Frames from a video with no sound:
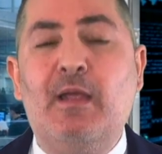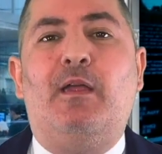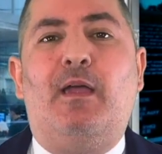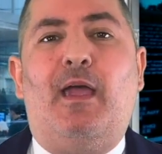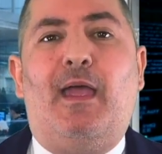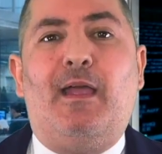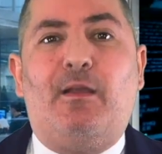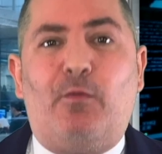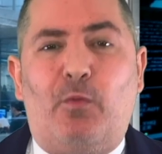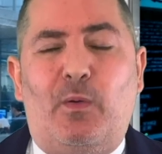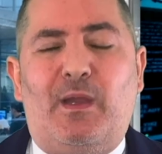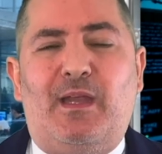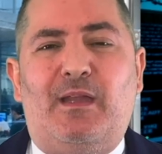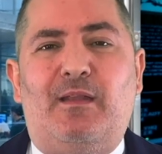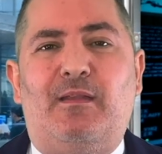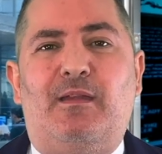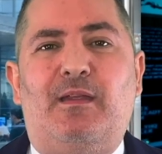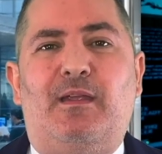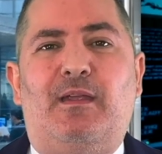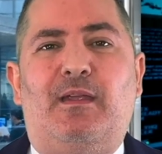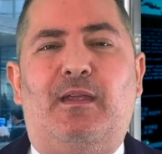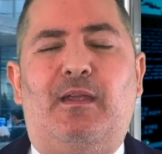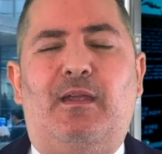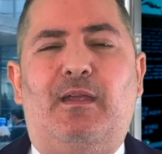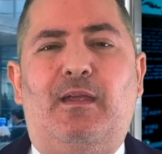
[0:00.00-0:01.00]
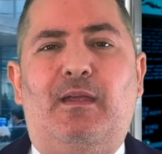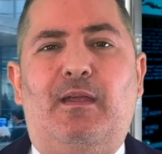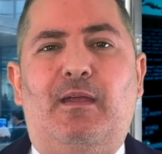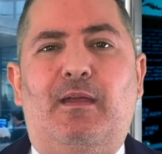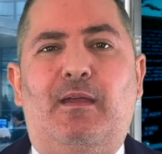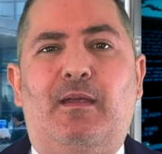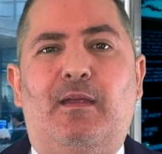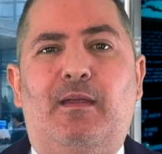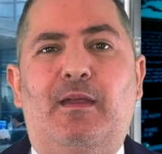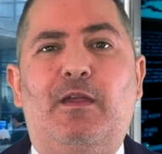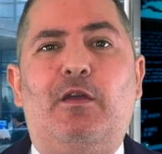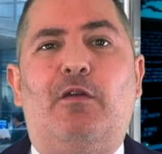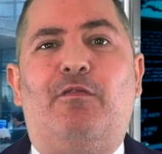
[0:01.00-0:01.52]
E
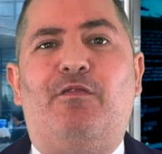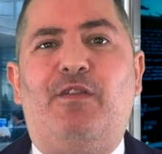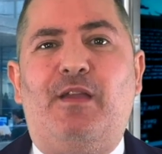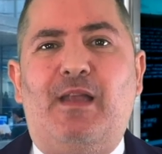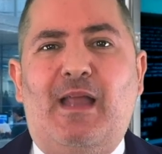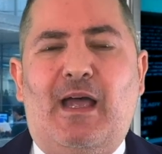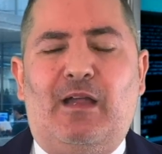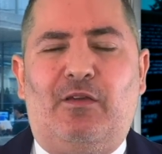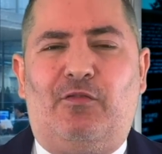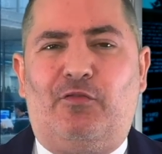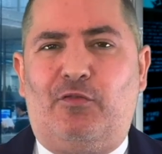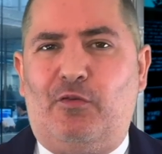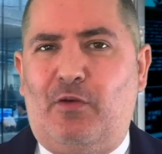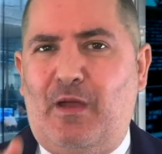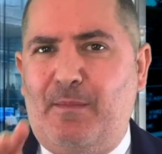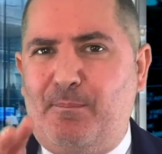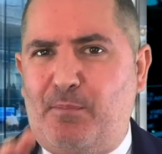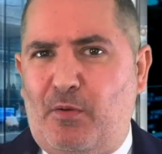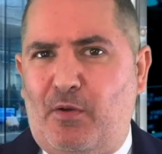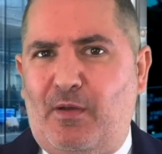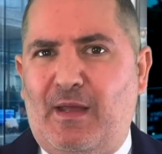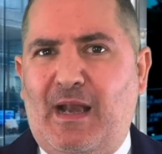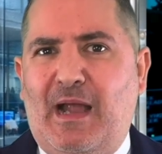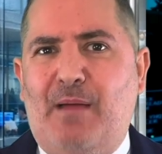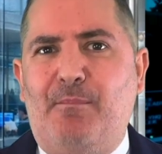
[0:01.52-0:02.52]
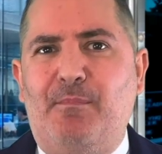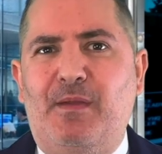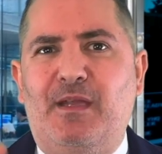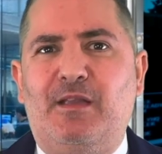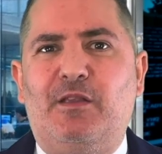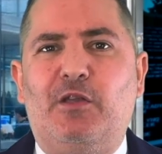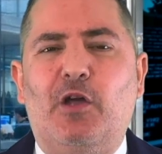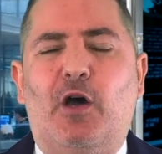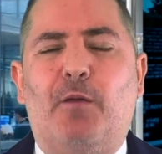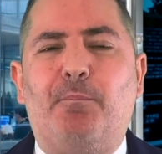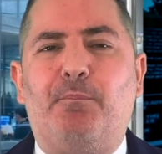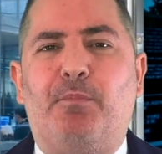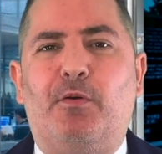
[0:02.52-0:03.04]
quindi io vi lascio ai programmi
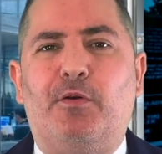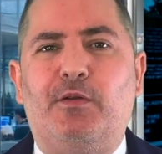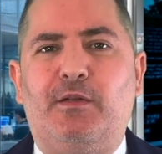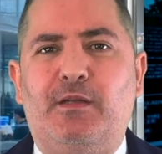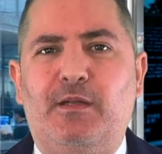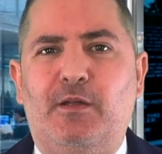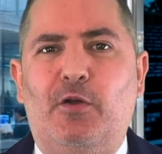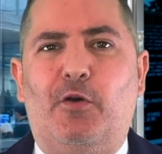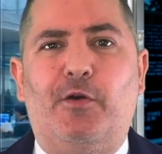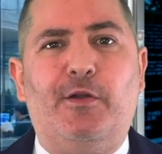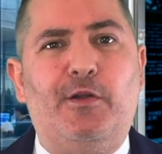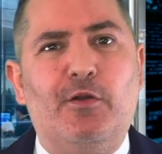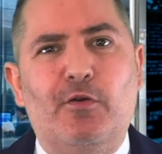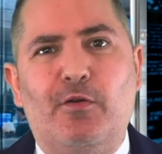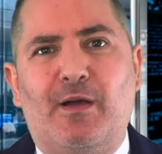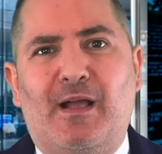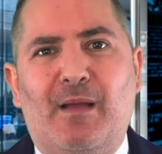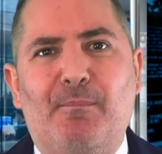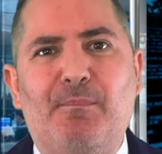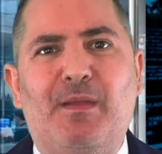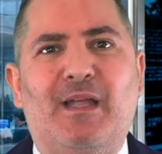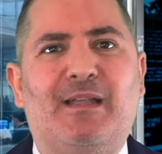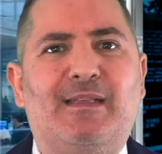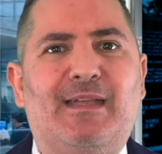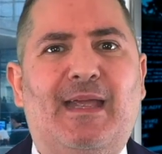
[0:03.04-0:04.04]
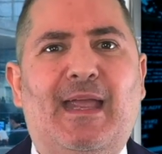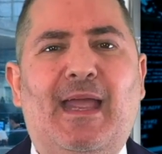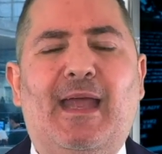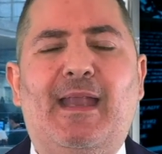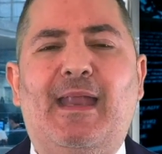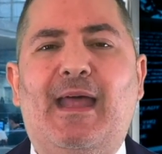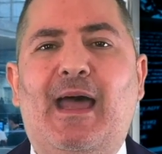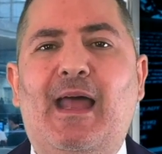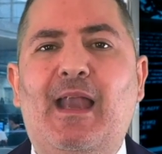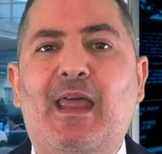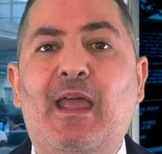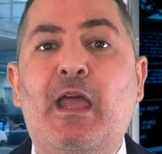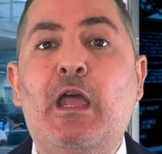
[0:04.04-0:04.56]
dopo di noi, non cambiate
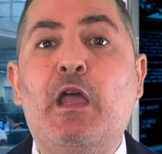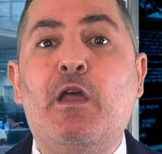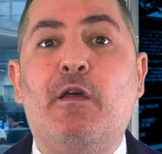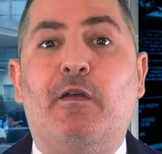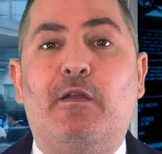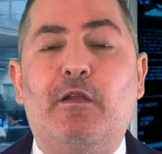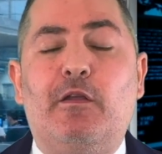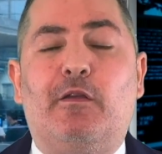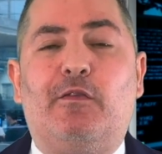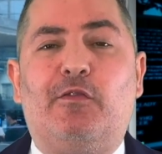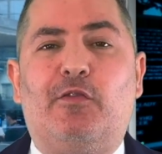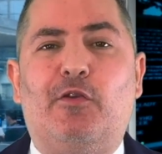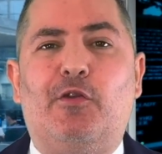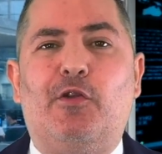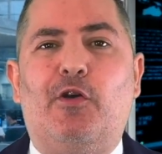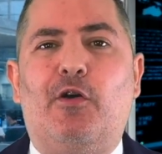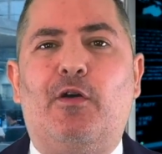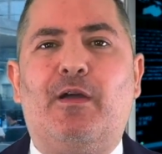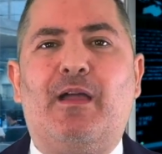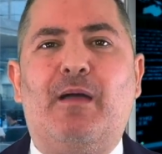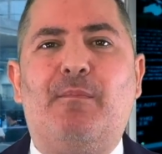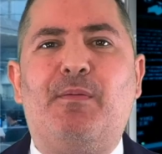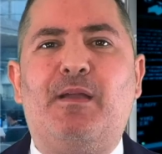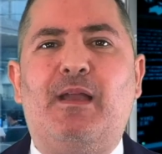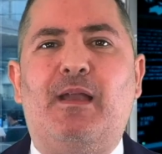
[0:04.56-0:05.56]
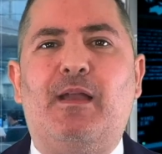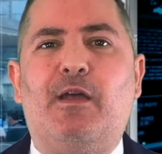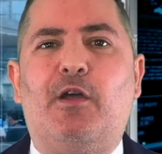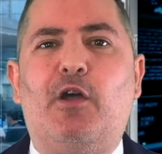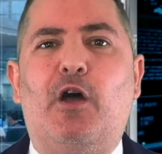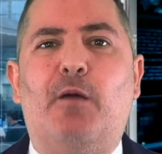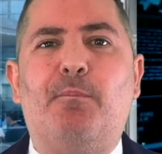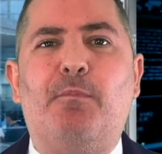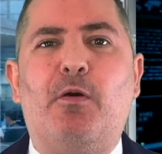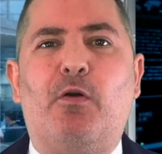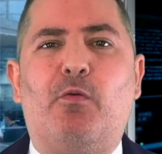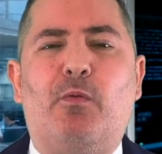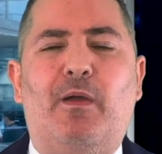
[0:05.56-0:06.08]
canale. Io sono Gabriele
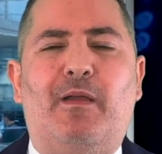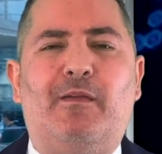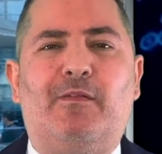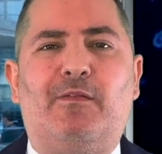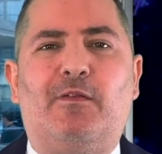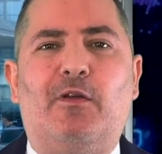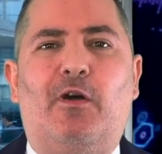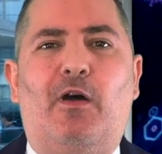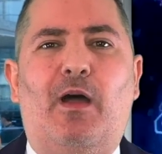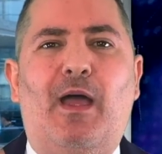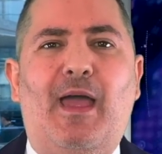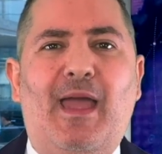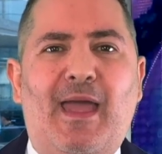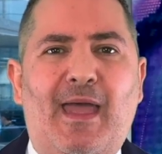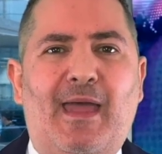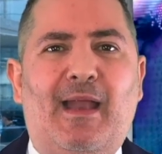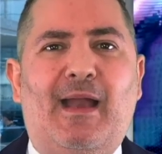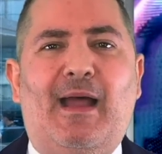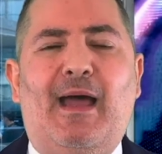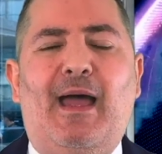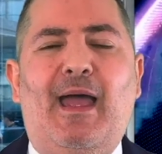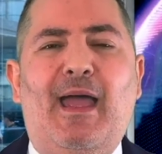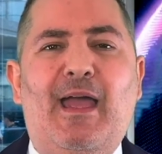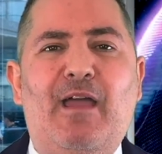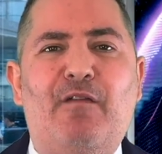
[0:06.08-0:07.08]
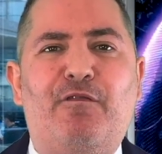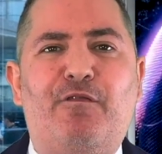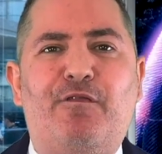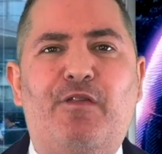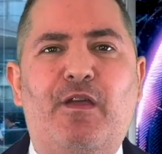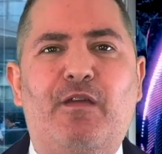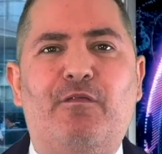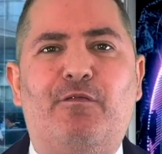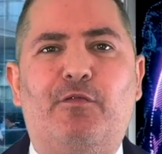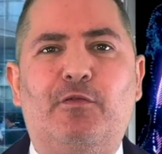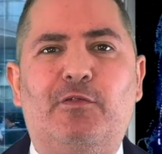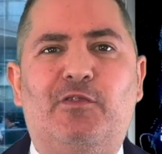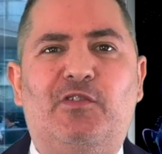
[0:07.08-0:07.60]
Goppo, questo era
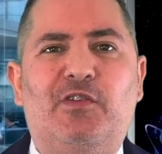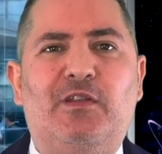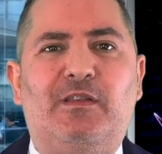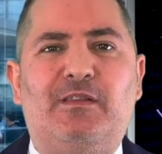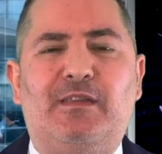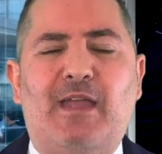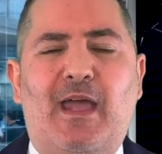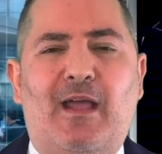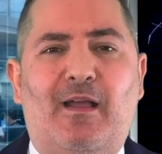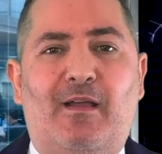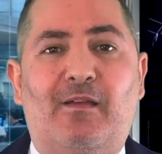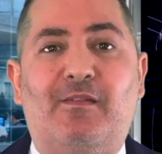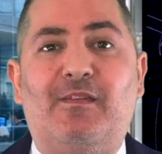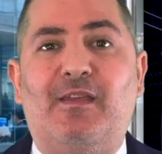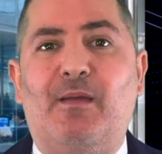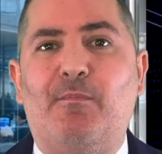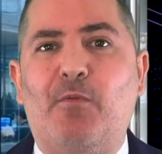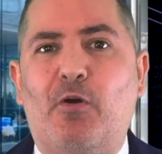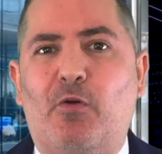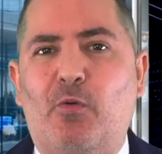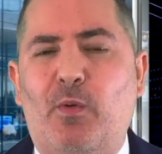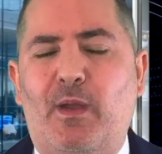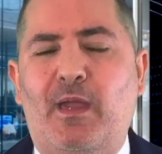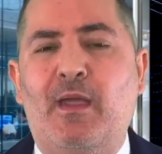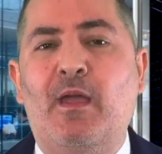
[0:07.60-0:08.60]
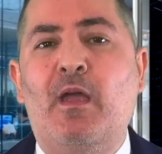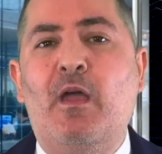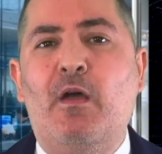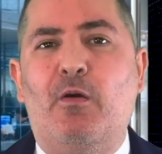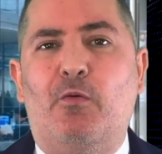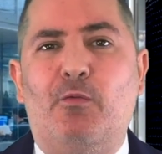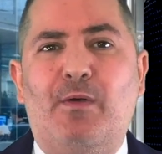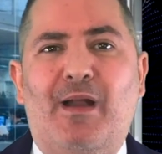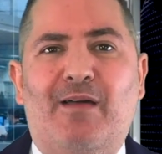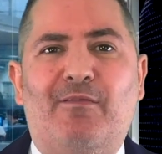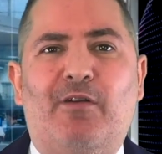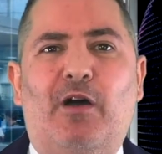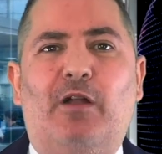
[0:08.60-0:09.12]
FVG Tech. Siamo qui
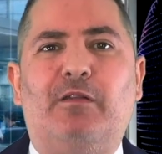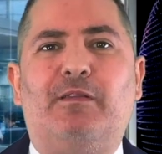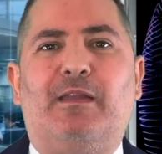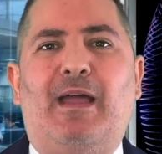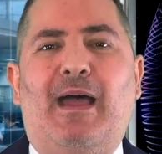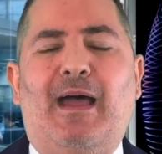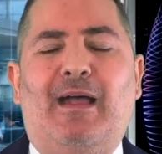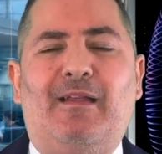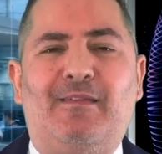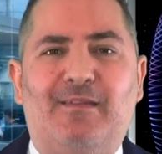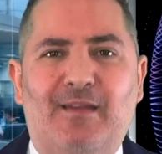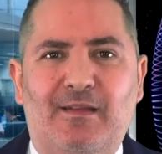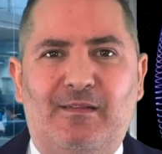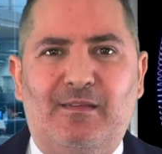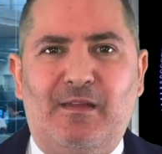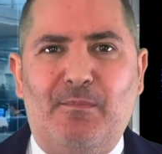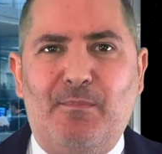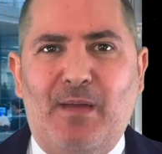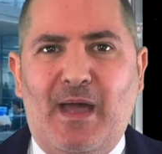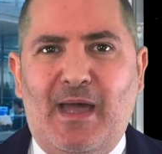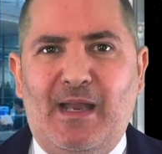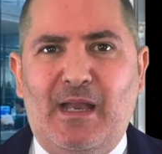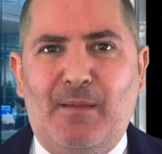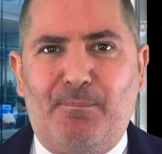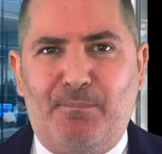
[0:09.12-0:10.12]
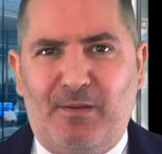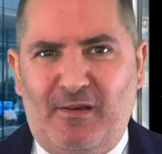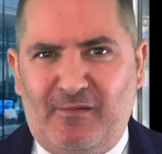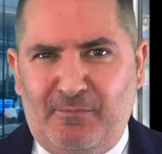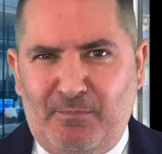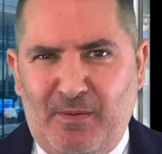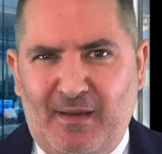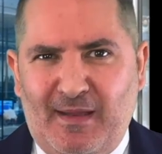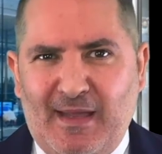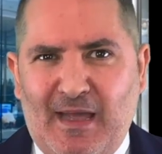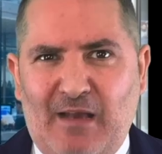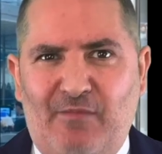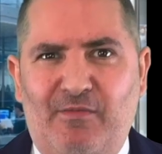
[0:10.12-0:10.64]
una volta a settimana per
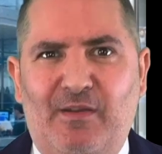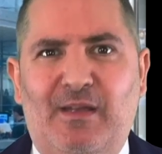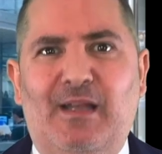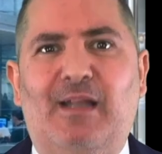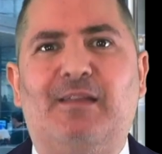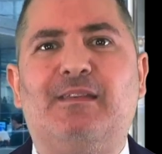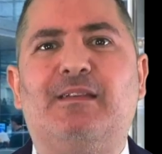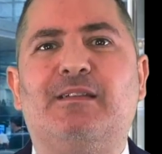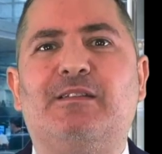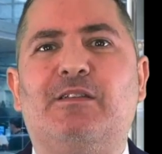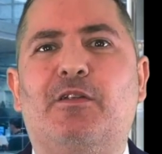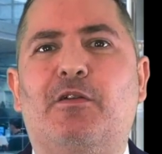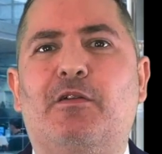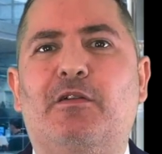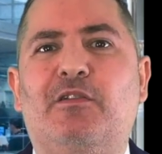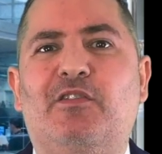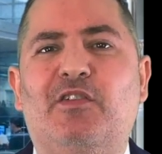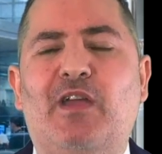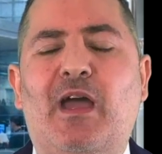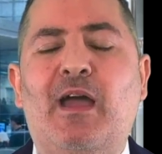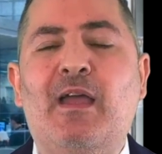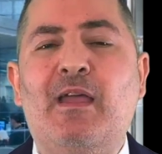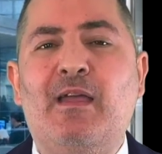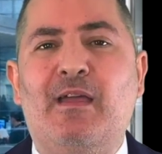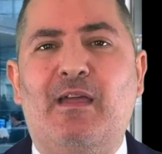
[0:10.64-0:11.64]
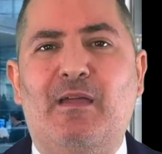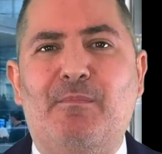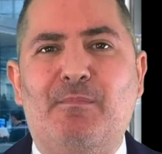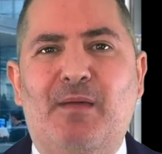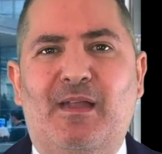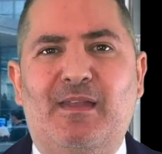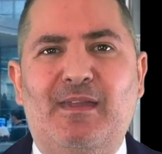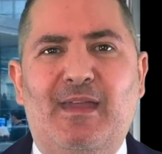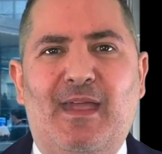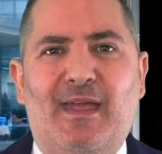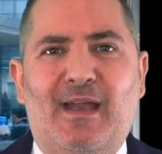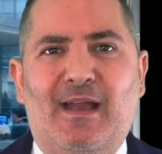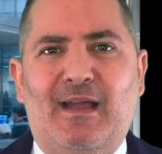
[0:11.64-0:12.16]
spiegarvi la tecnologia in
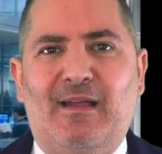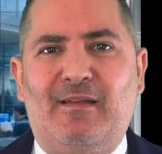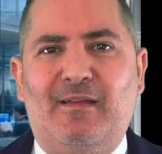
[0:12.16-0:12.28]
maniera